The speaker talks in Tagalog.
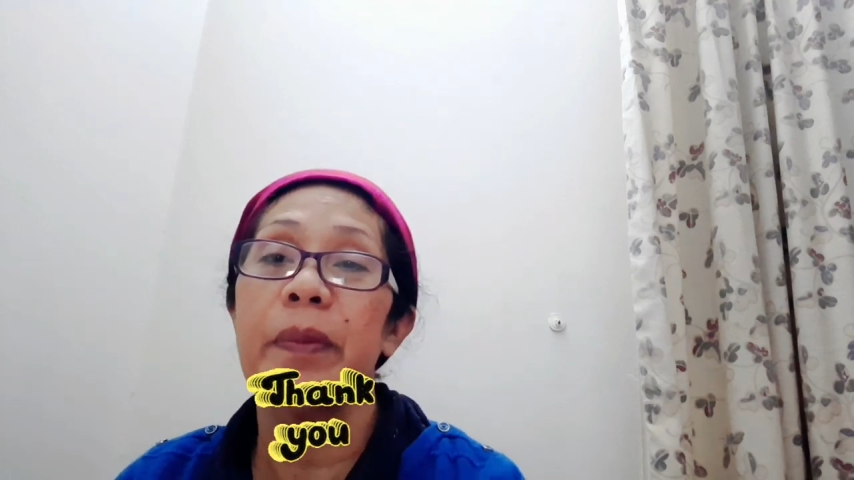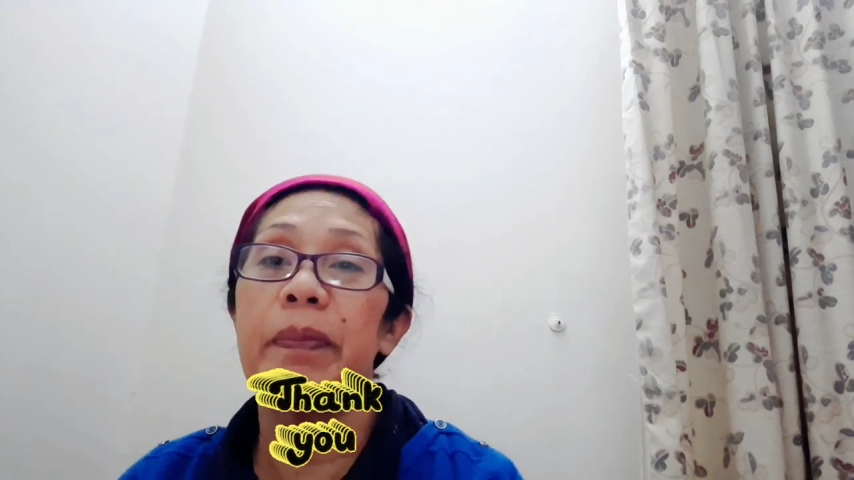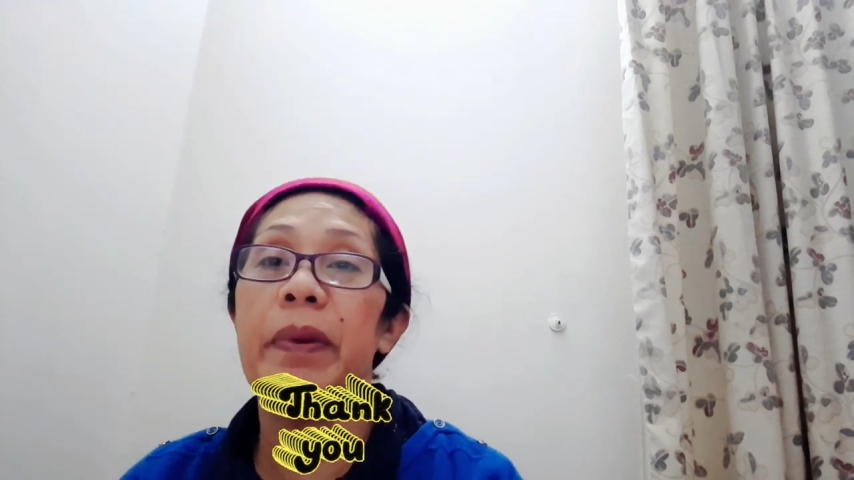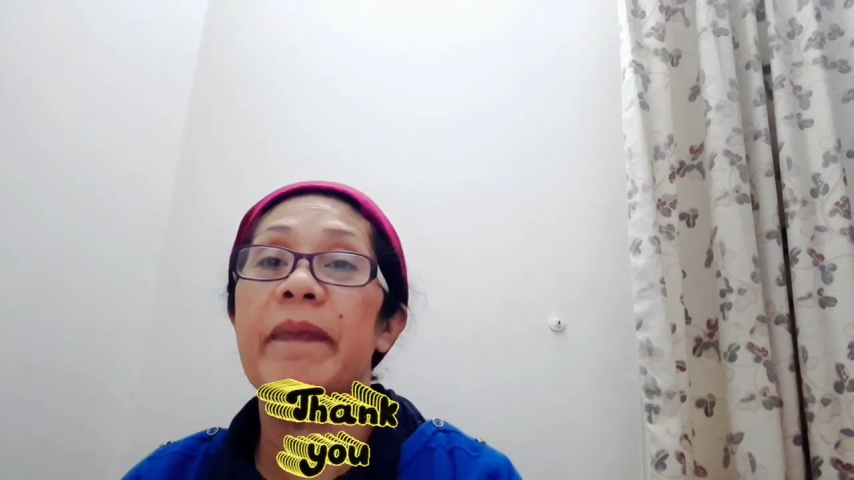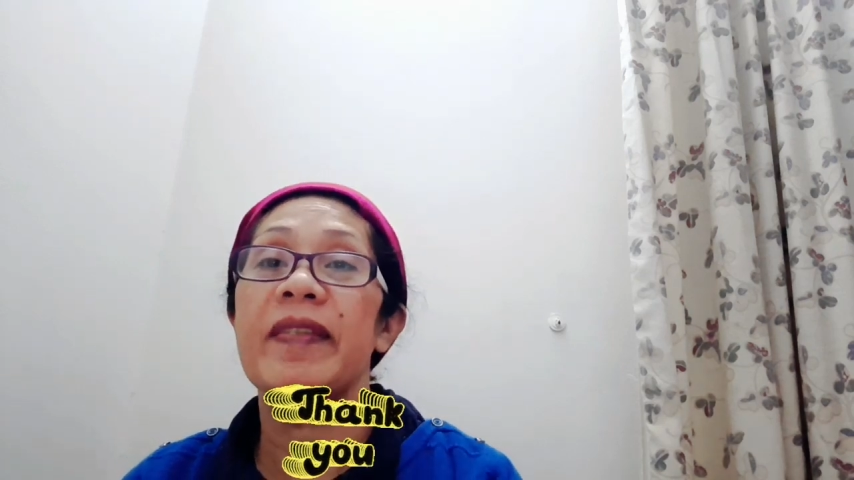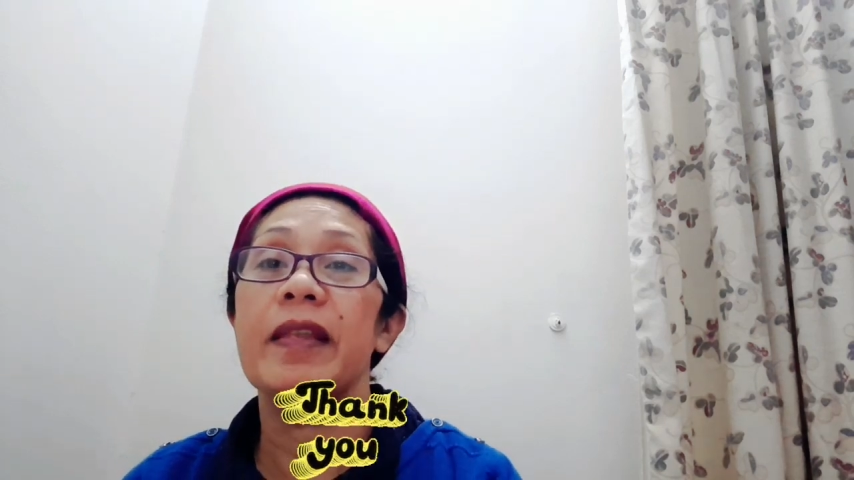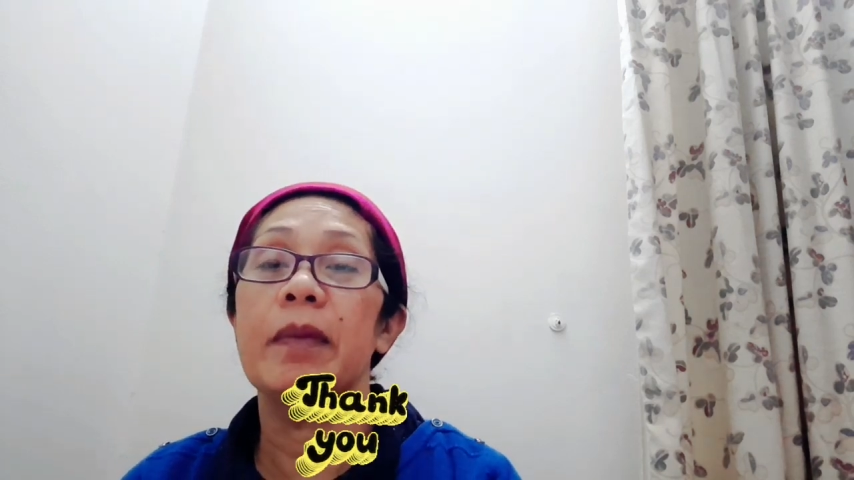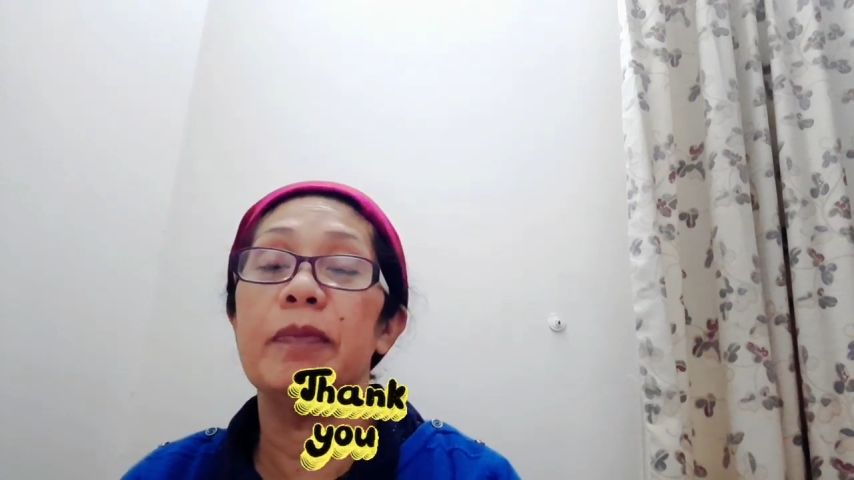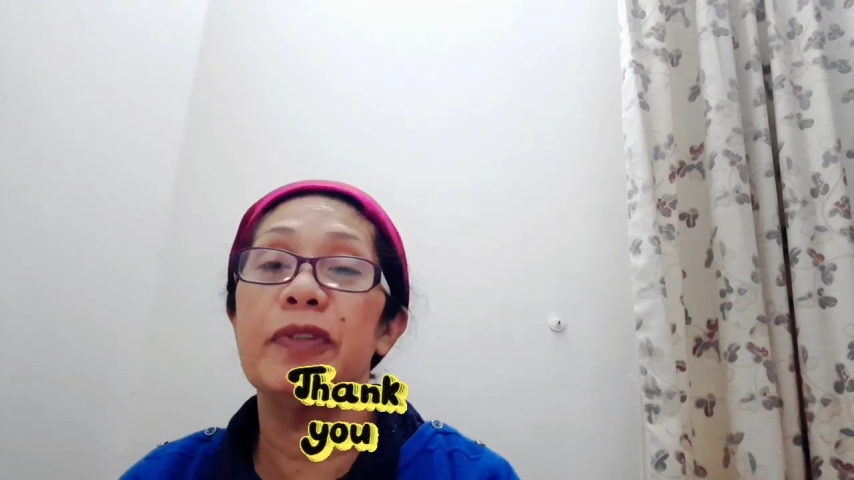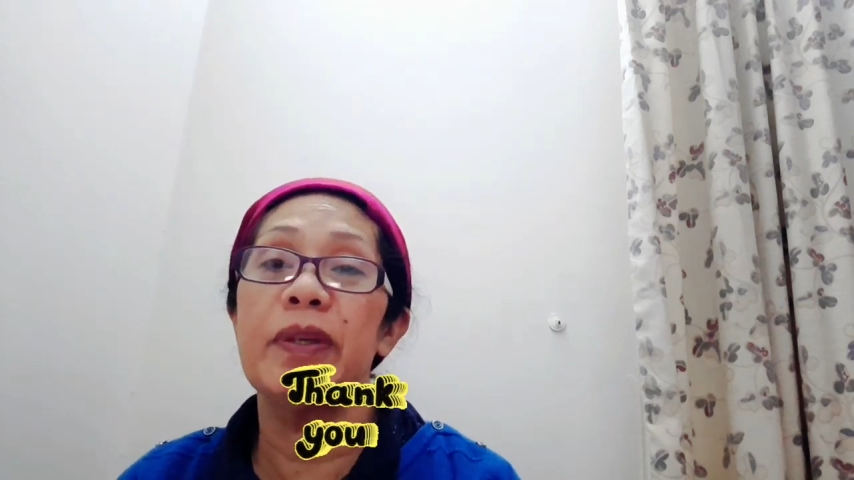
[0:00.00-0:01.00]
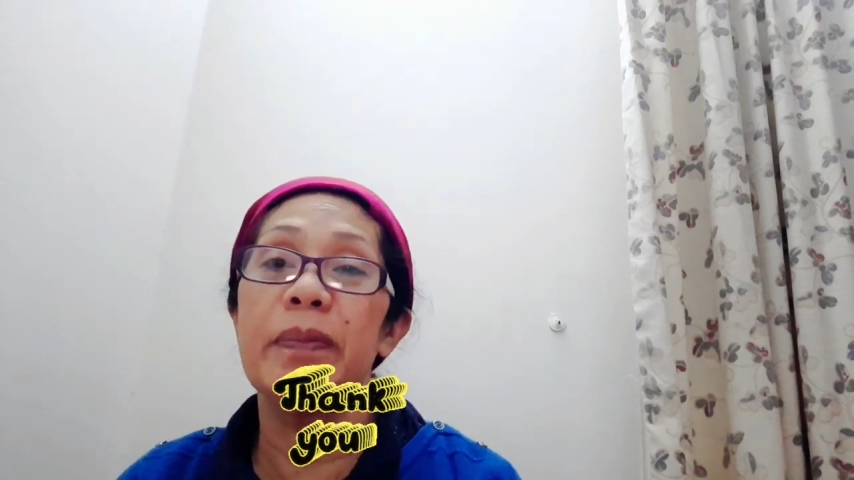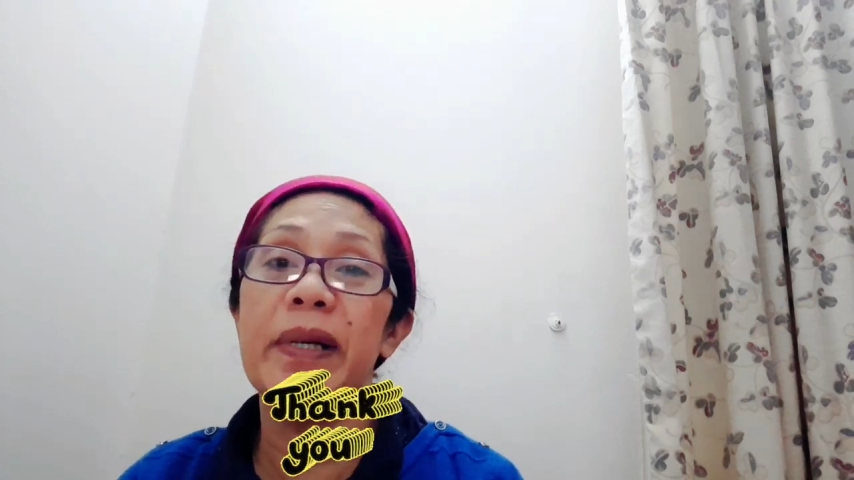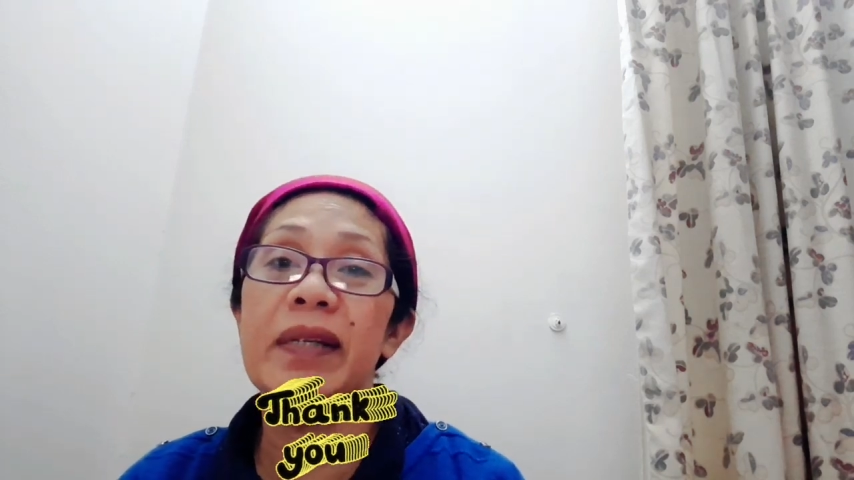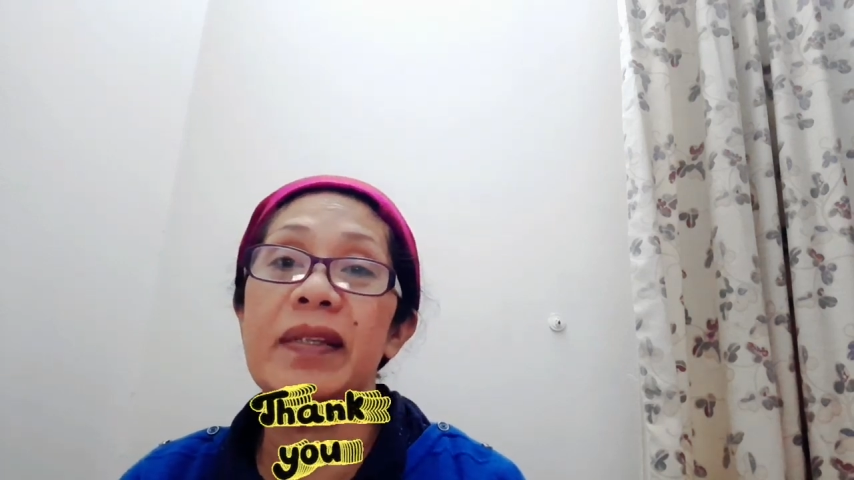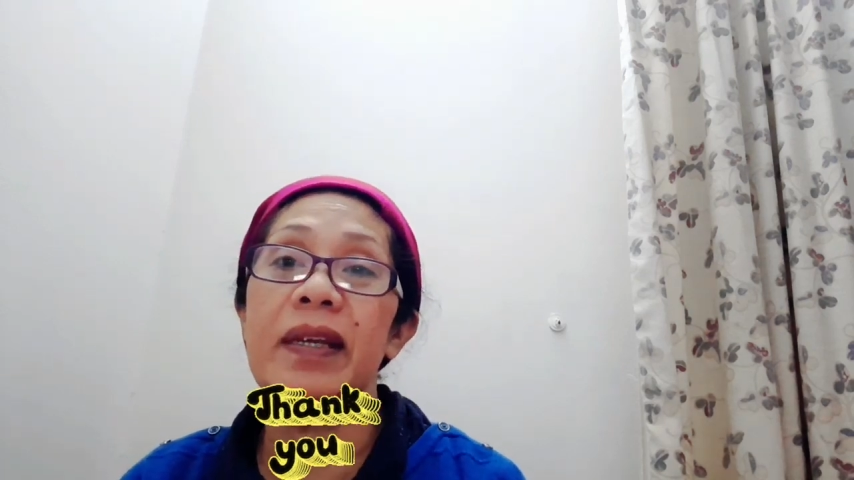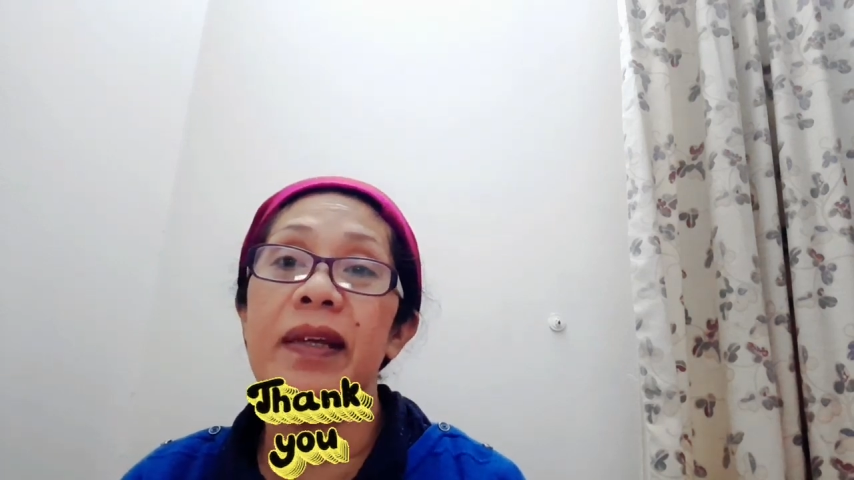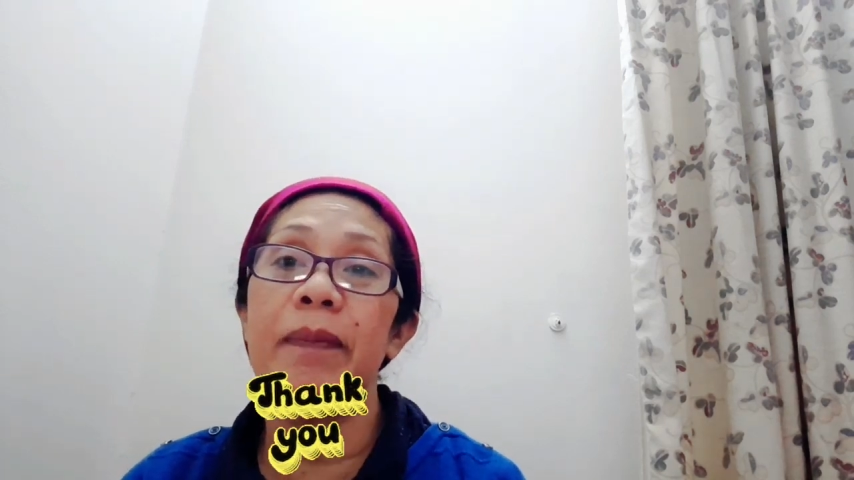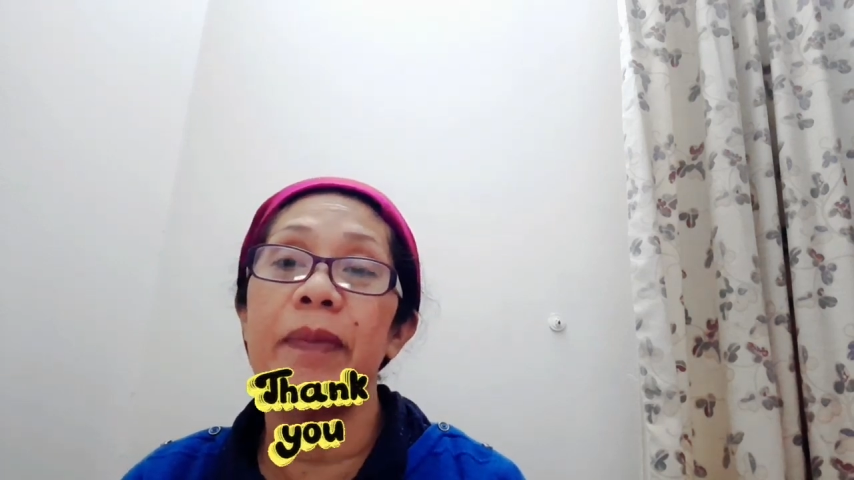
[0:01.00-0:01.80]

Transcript: Pagtapos yung vaccine,